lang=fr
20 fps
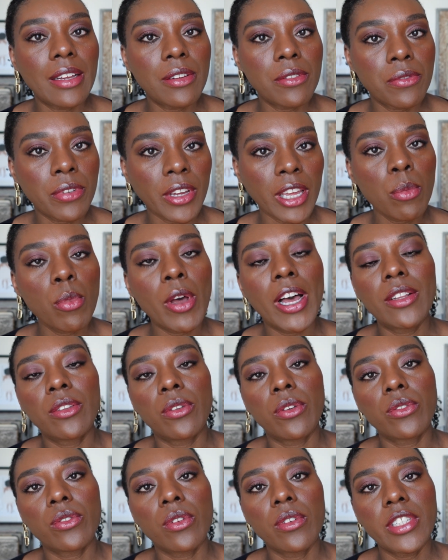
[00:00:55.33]
vraiment
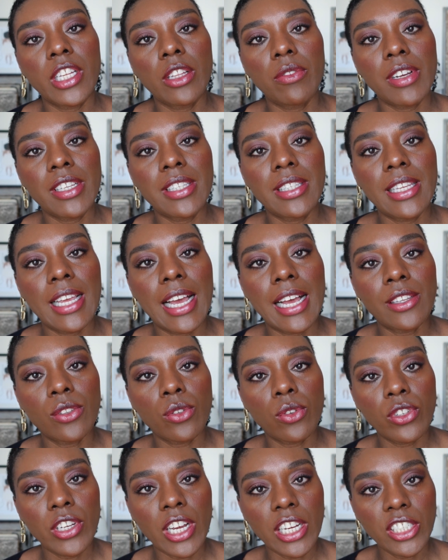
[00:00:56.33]
attention cette fois-ci à ce
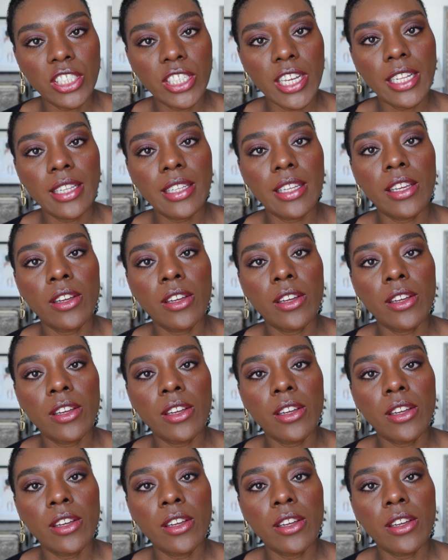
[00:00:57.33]
que j'achète